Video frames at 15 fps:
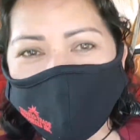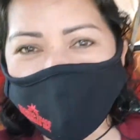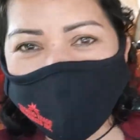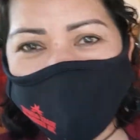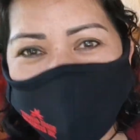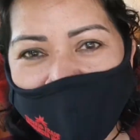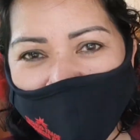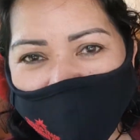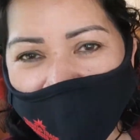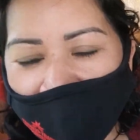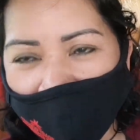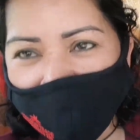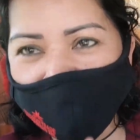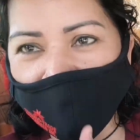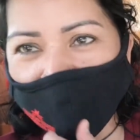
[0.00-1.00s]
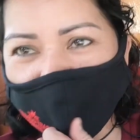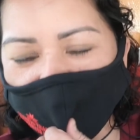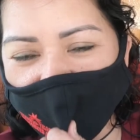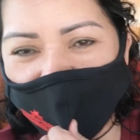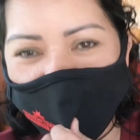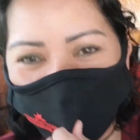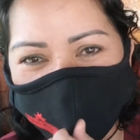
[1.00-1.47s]
morning mga bay,
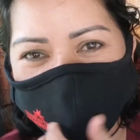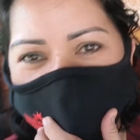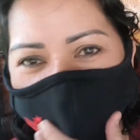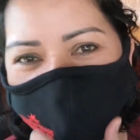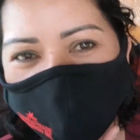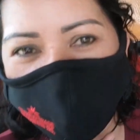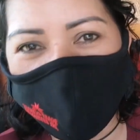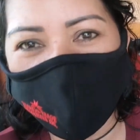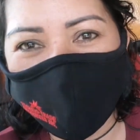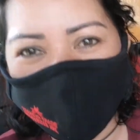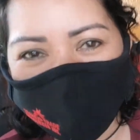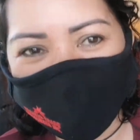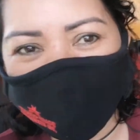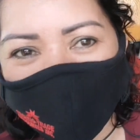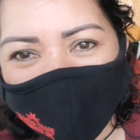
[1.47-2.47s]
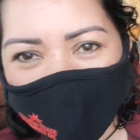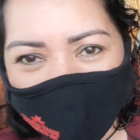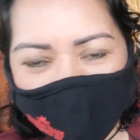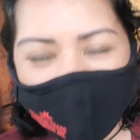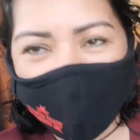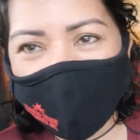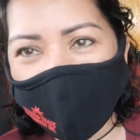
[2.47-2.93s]
schedule natin ngayon.
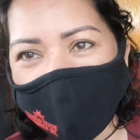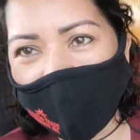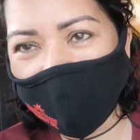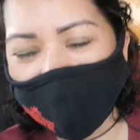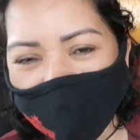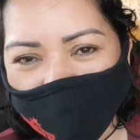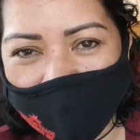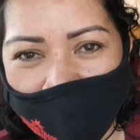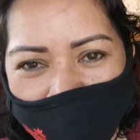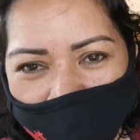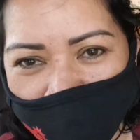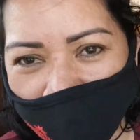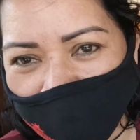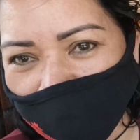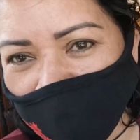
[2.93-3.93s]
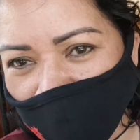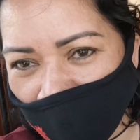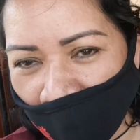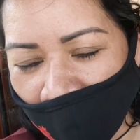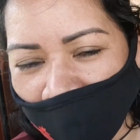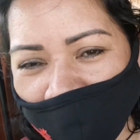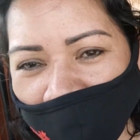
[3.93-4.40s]
Dadalaw tayo ngayon
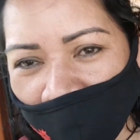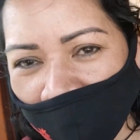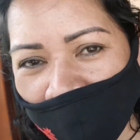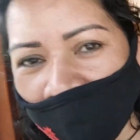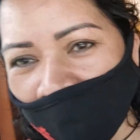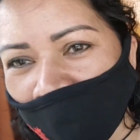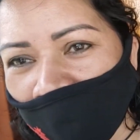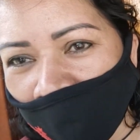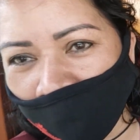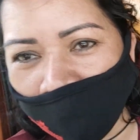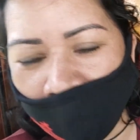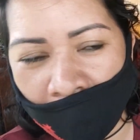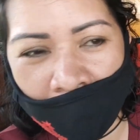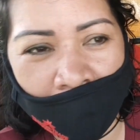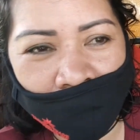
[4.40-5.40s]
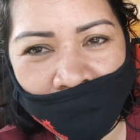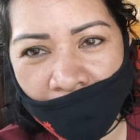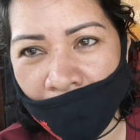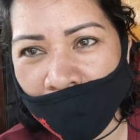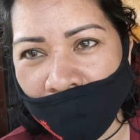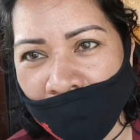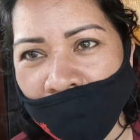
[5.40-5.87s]
sa ating
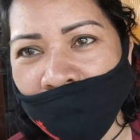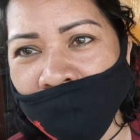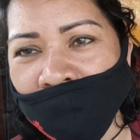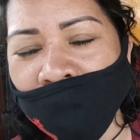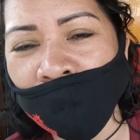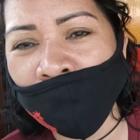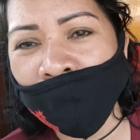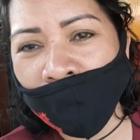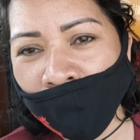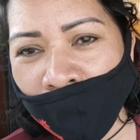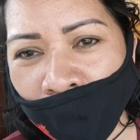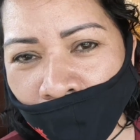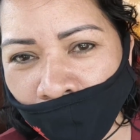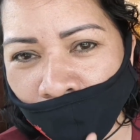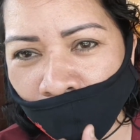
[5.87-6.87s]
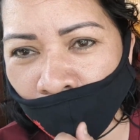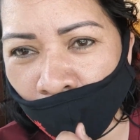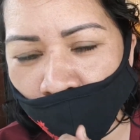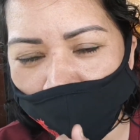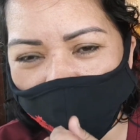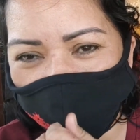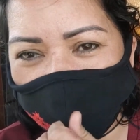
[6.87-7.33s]
pa-challenge.
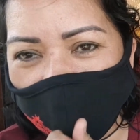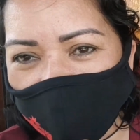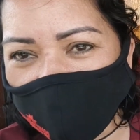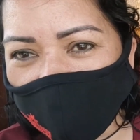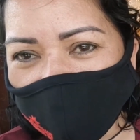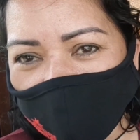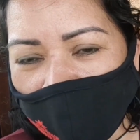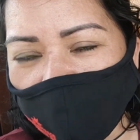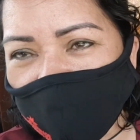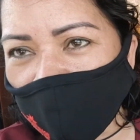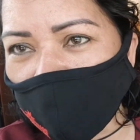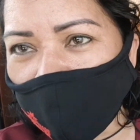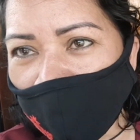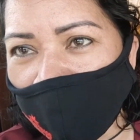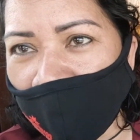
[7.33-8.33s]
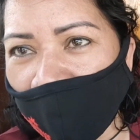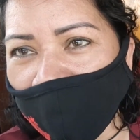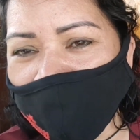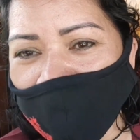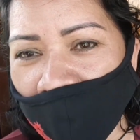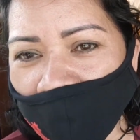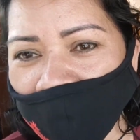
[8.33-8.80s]
Yung 100,000 pabahay
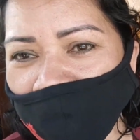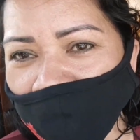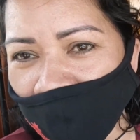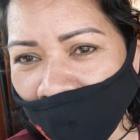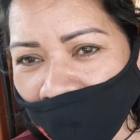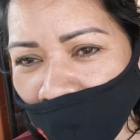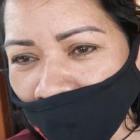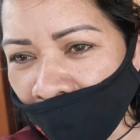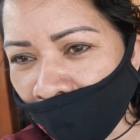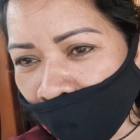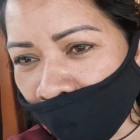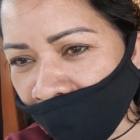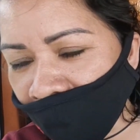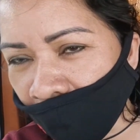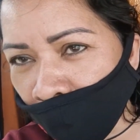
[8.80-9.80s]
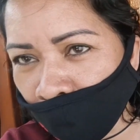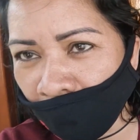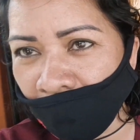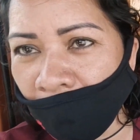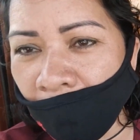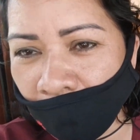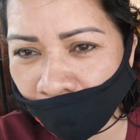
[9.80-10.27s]
challenge natin mga bay sa
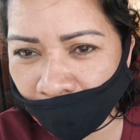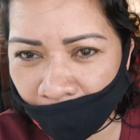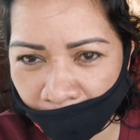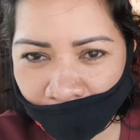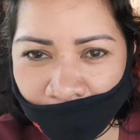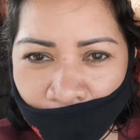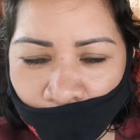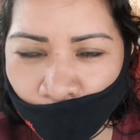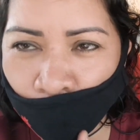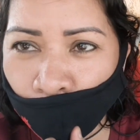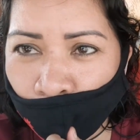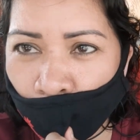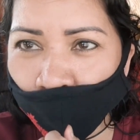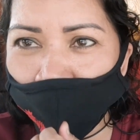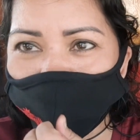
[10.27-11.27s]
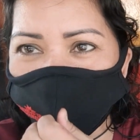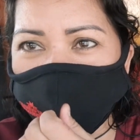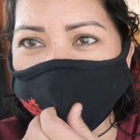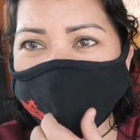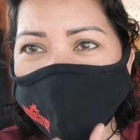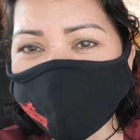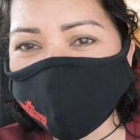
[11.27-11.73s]
empleyado natin. Yan yung
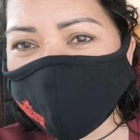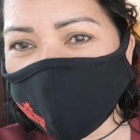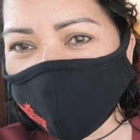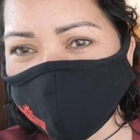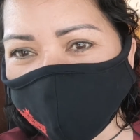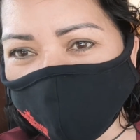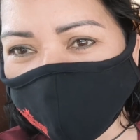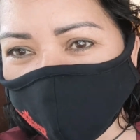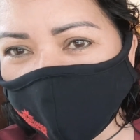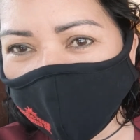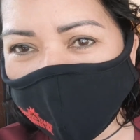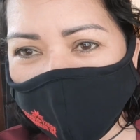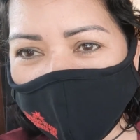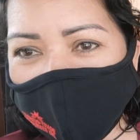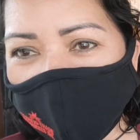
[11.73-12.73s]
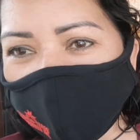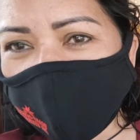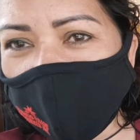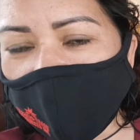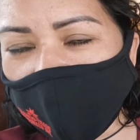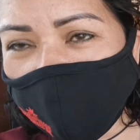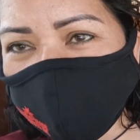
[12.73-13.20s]
pupuntahan natin ngayon
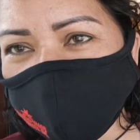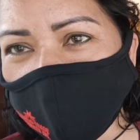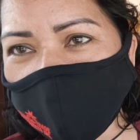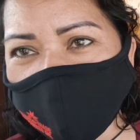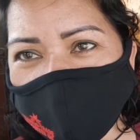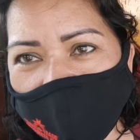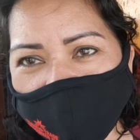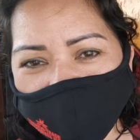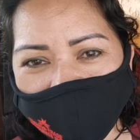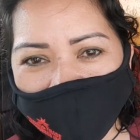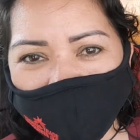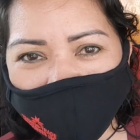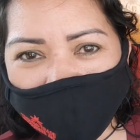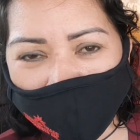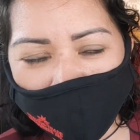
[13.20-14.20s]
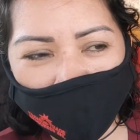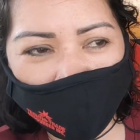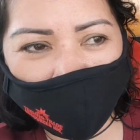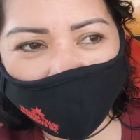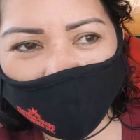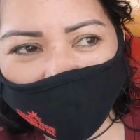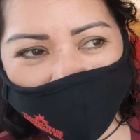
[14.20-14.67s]
i-update natin
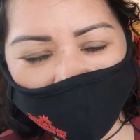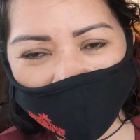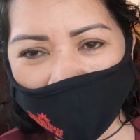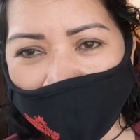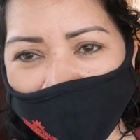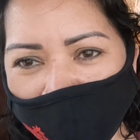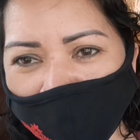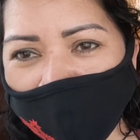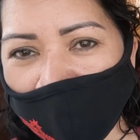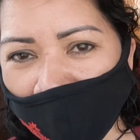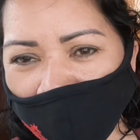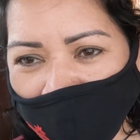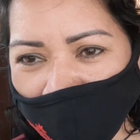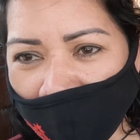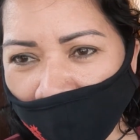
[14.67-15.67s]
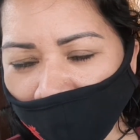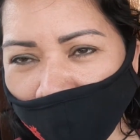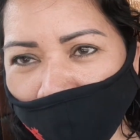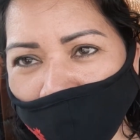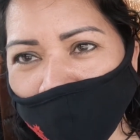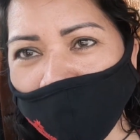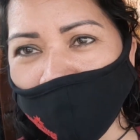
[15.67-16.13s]
kung ano na
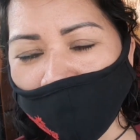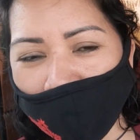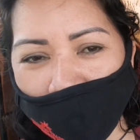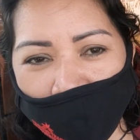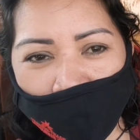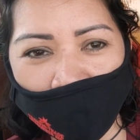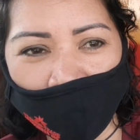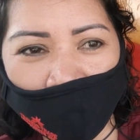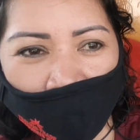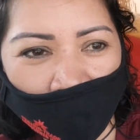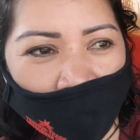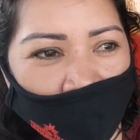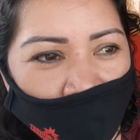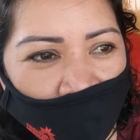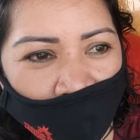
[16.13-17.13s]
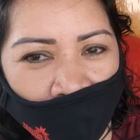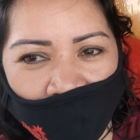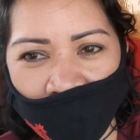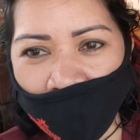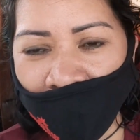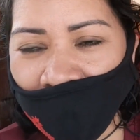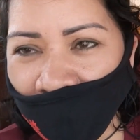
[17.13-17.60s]
status nung
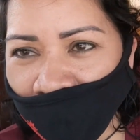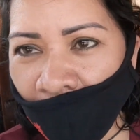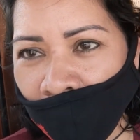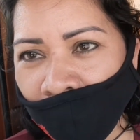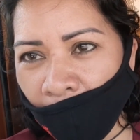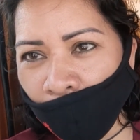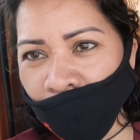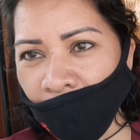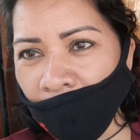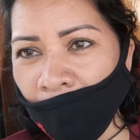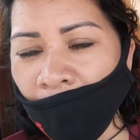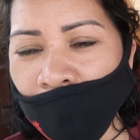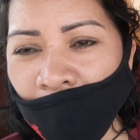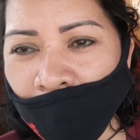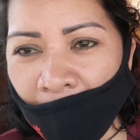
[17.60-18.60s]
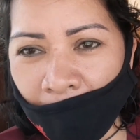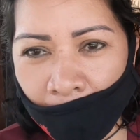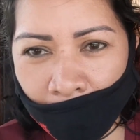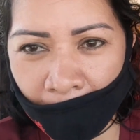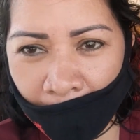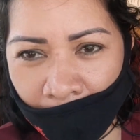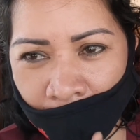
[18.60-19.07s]
75,000 na kami mga
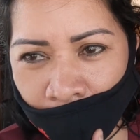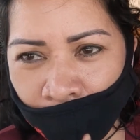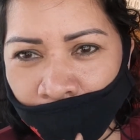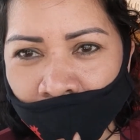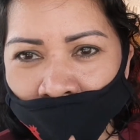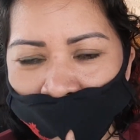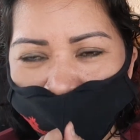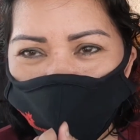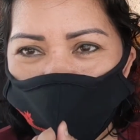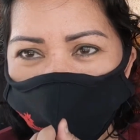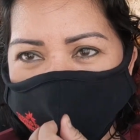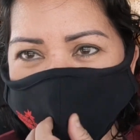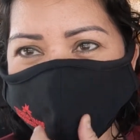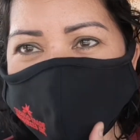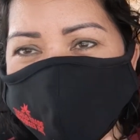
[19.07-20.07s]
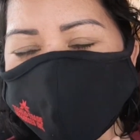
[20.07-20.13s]
bay hanggang